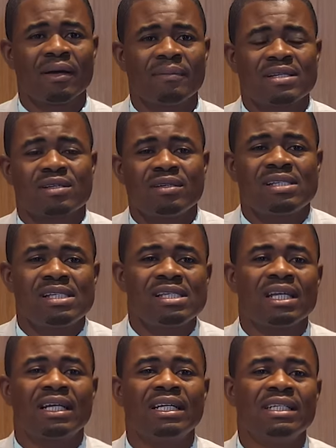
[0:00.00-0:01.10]
Parce que si
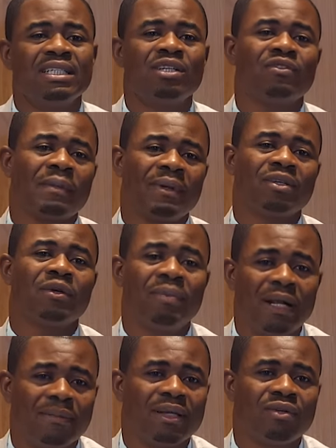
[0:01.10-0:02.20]
ce qu'il dit ne va pas te
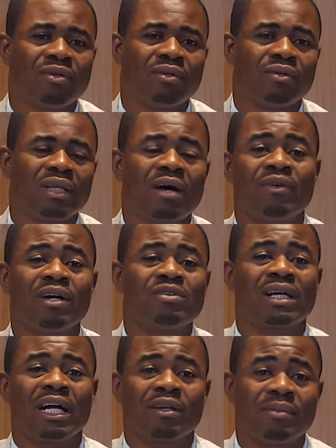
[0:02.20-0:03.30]
permettre d'avoir
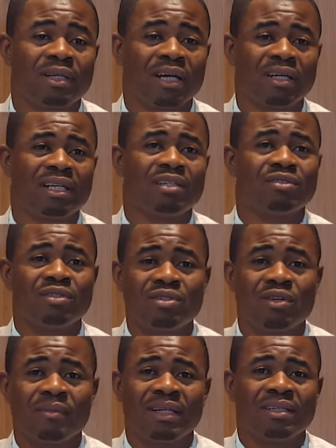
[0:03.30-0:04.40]
du carburant dans une
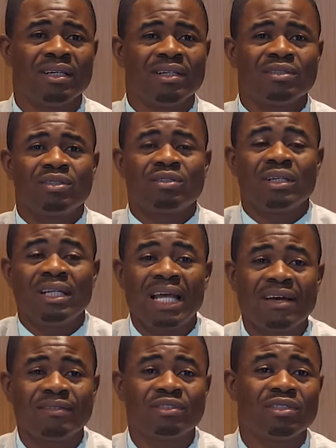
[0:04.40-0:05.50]
semaine, tu te
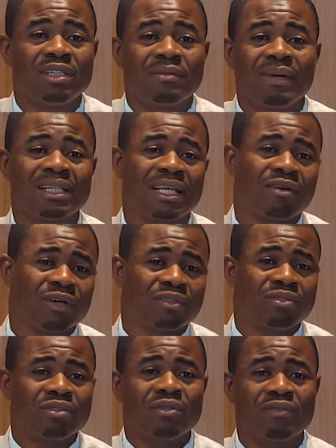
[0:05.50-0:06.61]
lèves, tu démarres ta
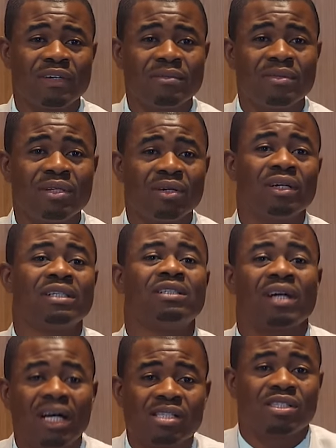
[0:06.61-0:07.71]
voiture de 20 millions et tu
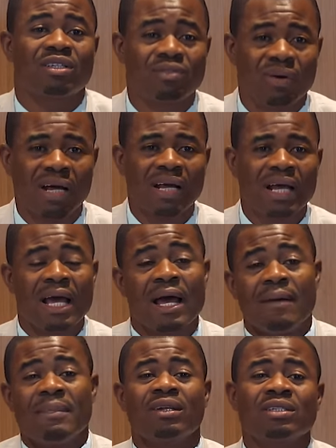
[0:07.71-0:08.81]
rentres chez toi.
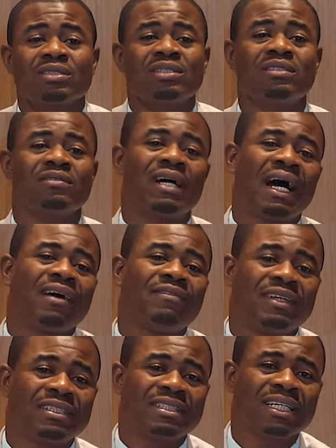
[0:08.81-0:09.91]
Mais lorsque tu vas à
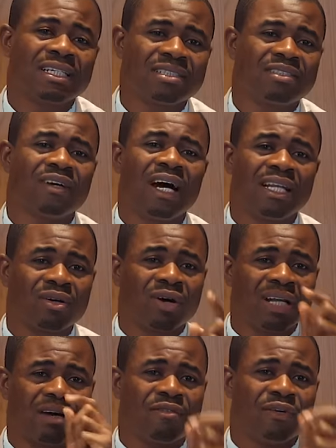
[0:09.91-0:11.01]
25 ans, tu vas à
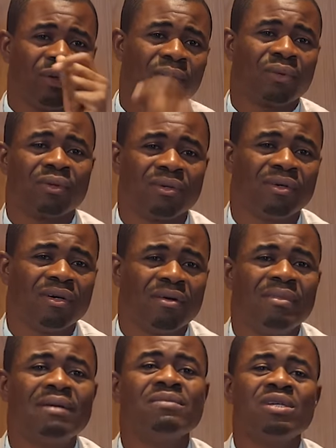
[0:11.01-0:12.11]
l'école à vélo.
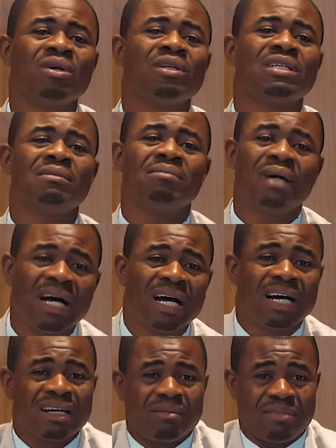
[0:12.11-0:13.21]
Même si on te ment,
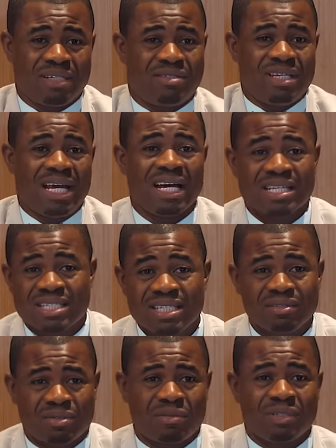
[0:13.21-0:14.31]
mais tu es
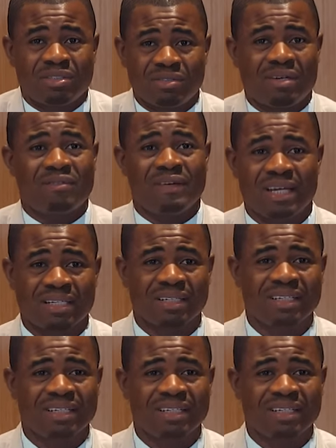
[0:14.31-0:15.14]
assis, comment tu vas faire